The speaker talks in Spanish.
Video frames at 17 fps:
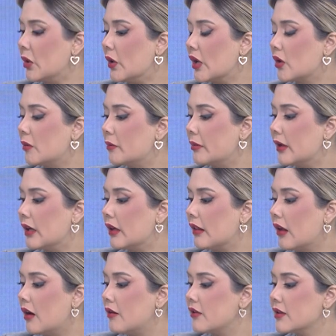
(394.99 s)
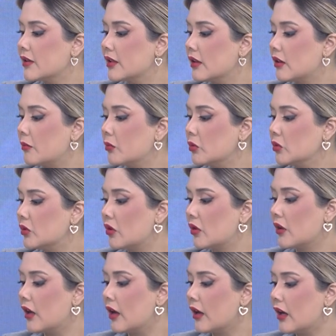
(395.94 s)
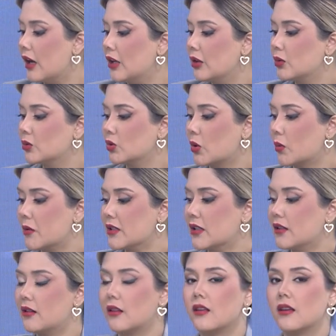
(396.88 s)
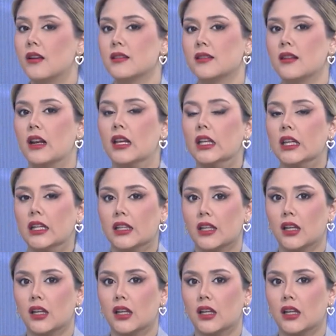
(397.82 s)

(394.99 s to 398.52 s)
nos acompaña Vicente Punto Diegues, el doctor Vicente Diegues Salinas,